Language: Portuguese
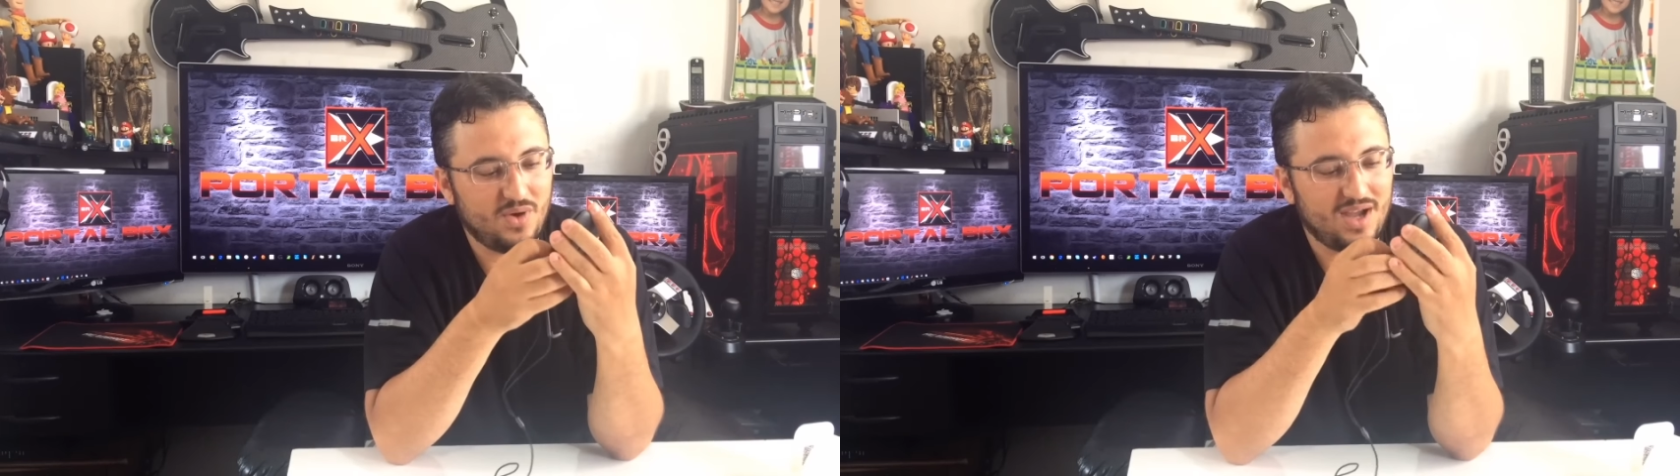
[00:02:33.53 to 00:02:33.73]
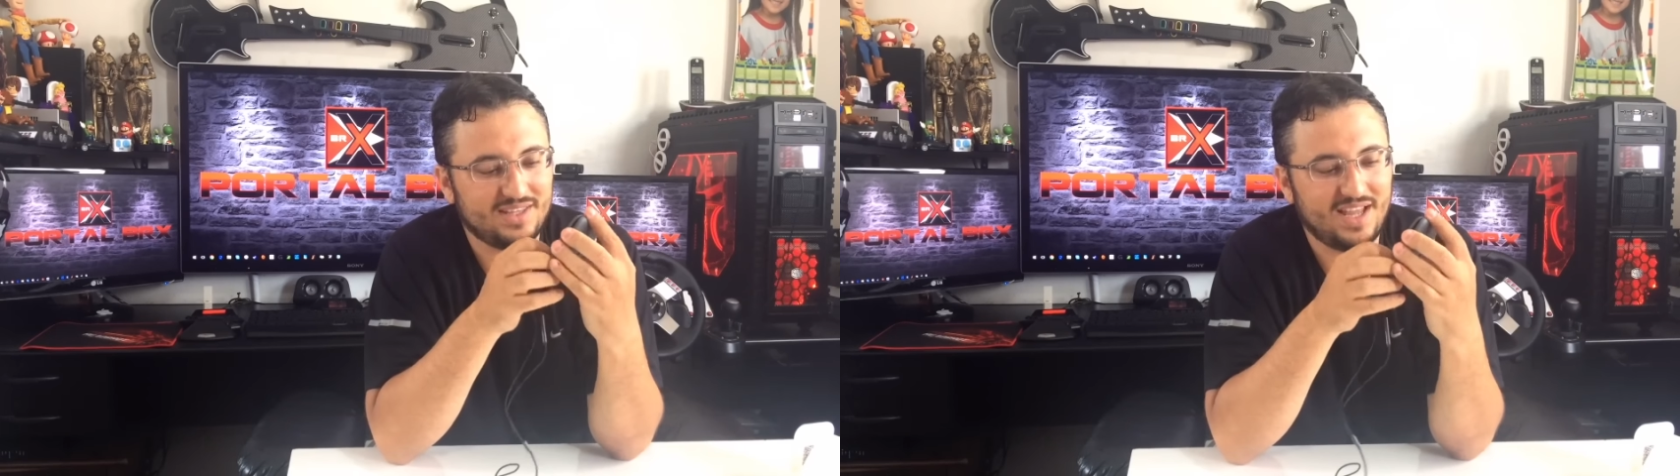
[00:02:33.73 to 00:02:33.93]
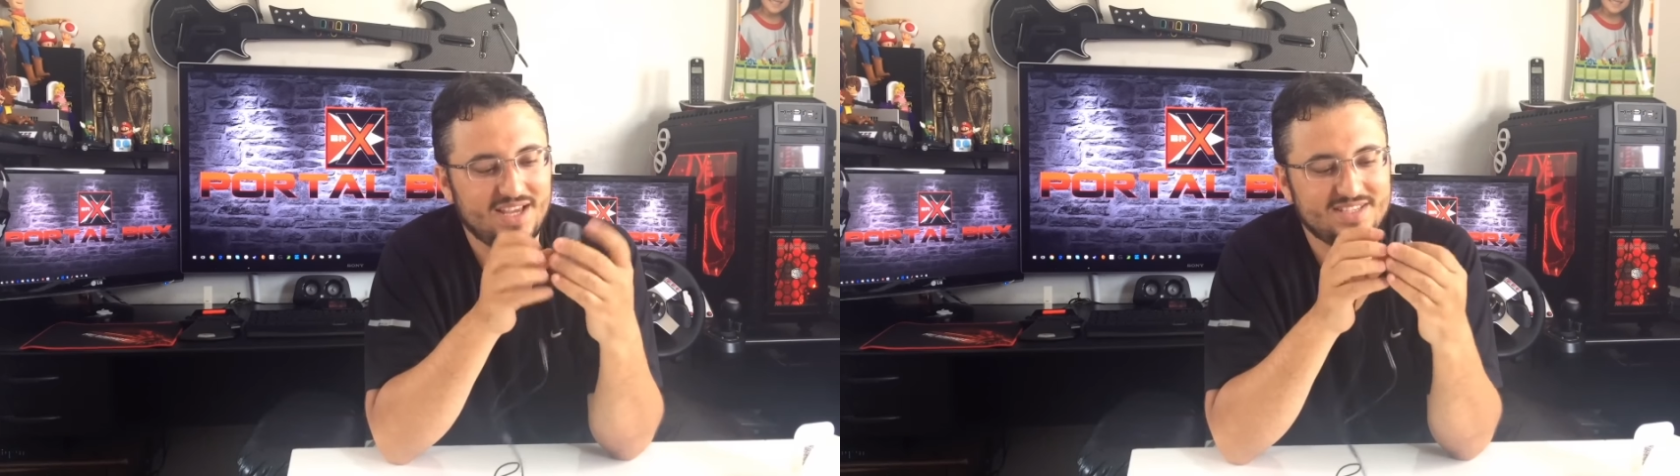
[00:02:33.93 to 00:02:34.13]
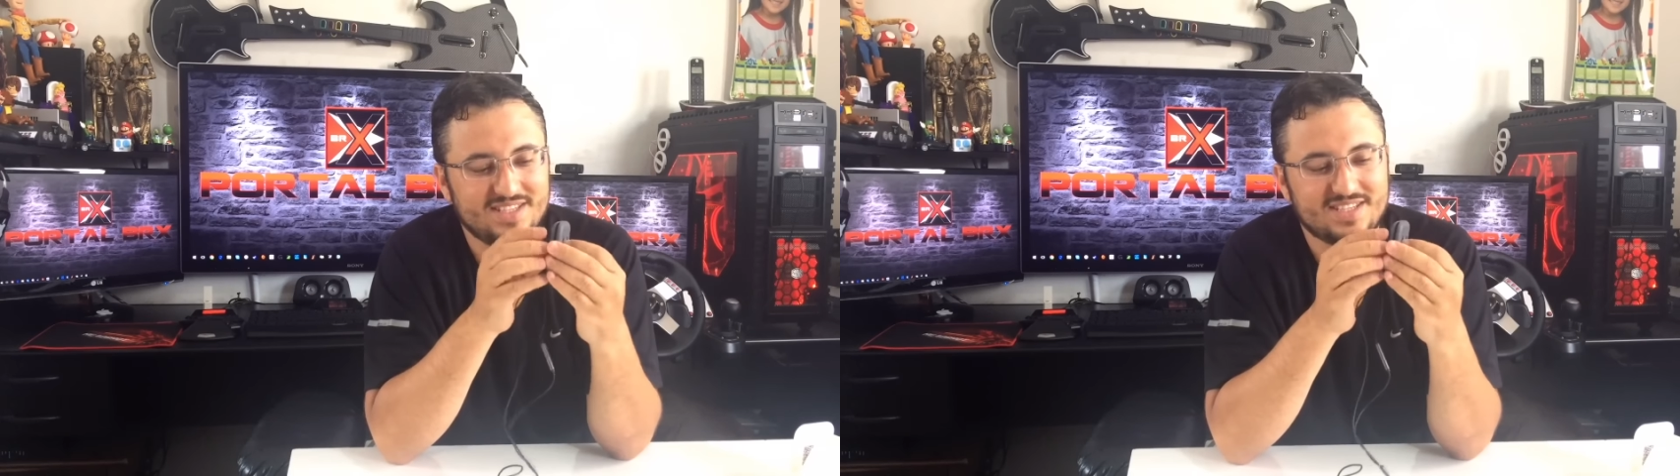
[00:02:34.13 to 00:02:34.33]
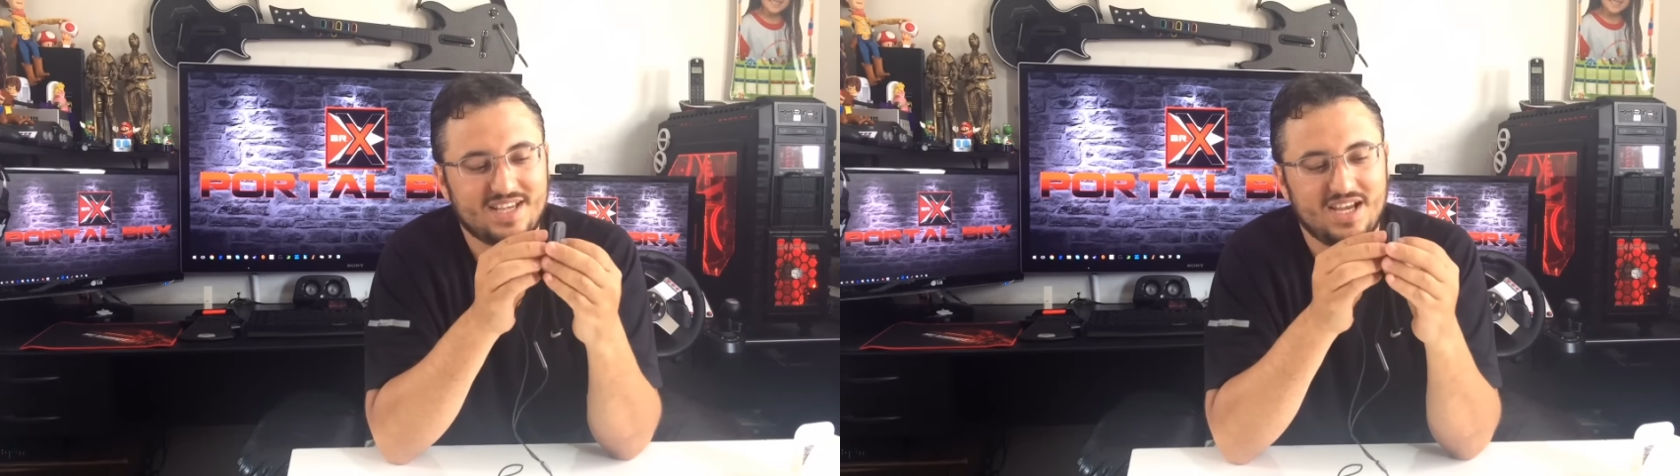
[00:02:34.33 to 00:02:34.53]
guardar
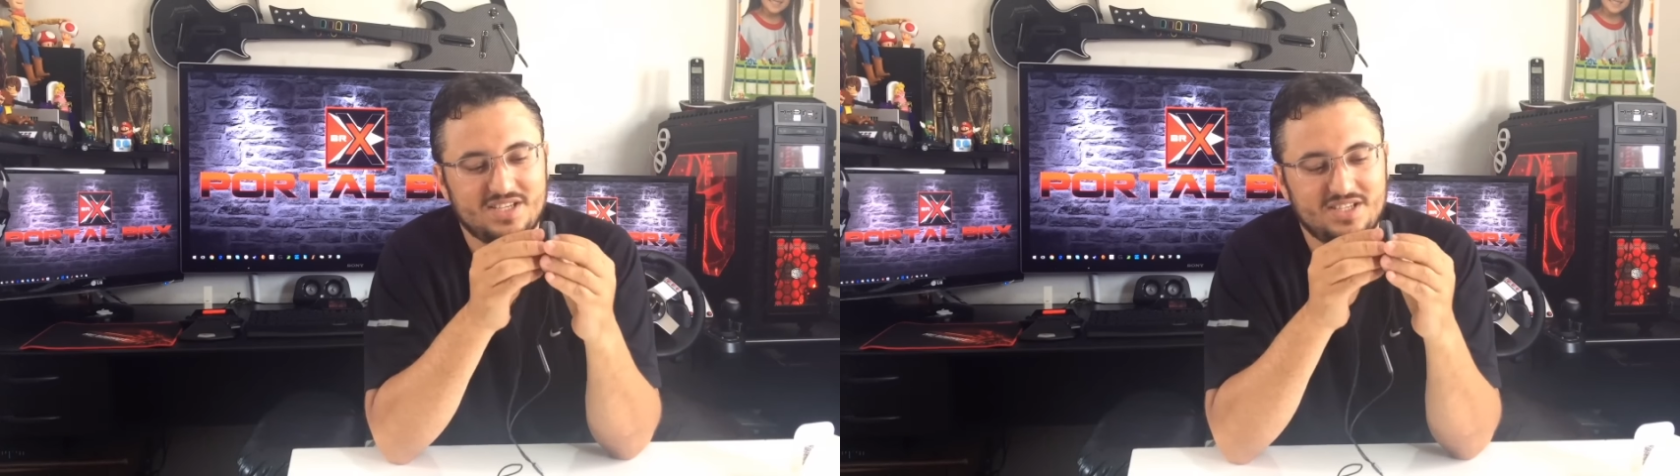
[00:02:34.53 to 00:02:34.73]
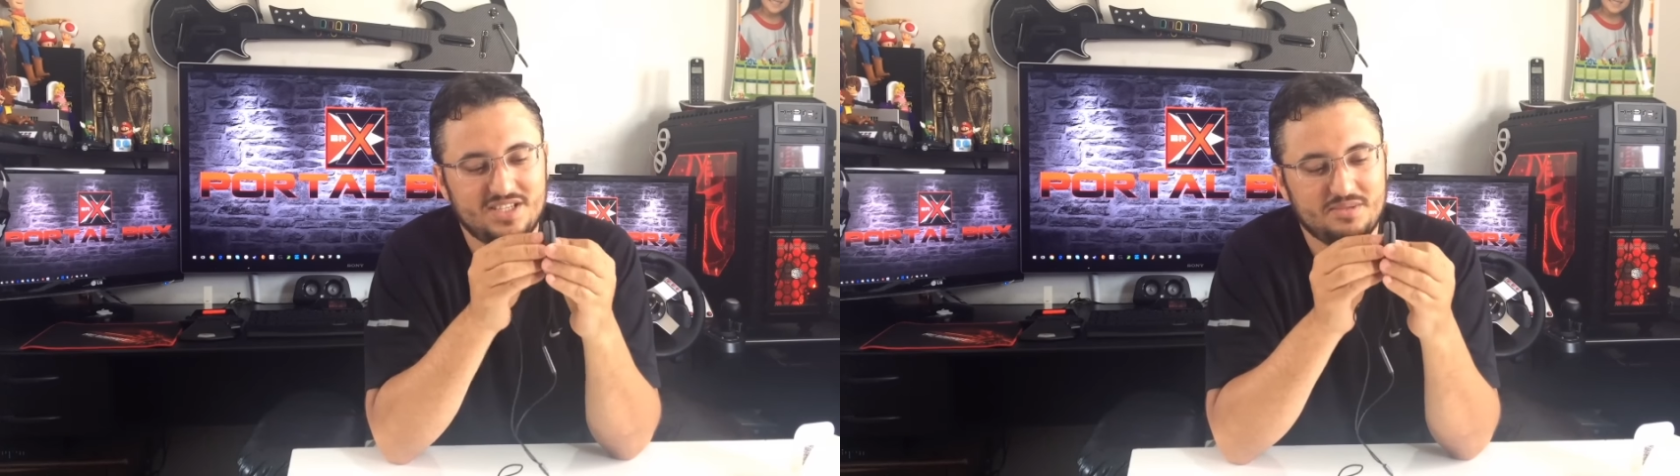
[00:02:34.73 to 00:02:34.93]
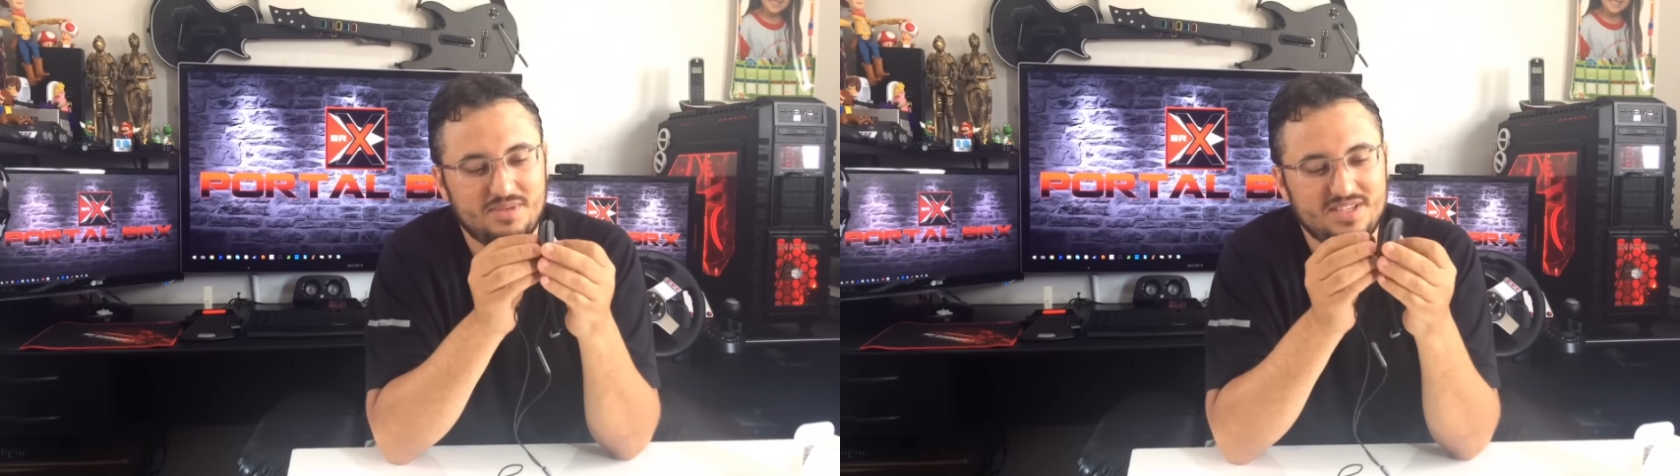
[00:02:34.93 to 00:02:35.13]
isso nas caixinhas,